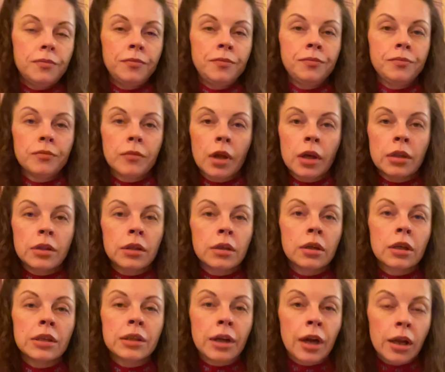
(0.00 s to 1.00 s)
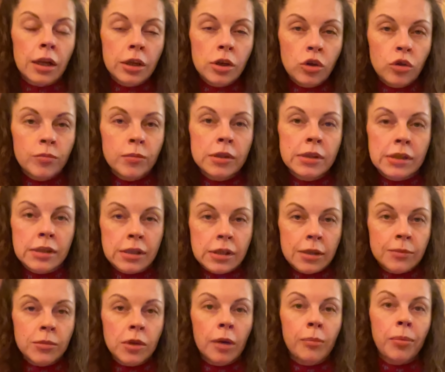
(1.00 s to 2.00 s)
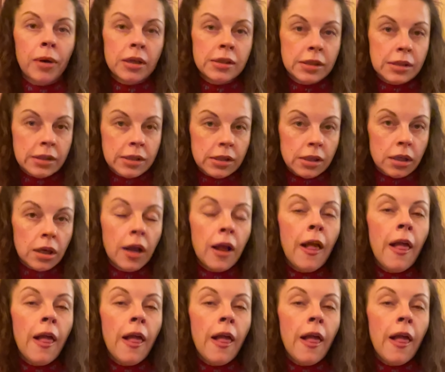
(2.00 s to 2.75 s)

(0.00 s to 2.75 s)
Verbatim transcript: это контролируемая системная оппозиция.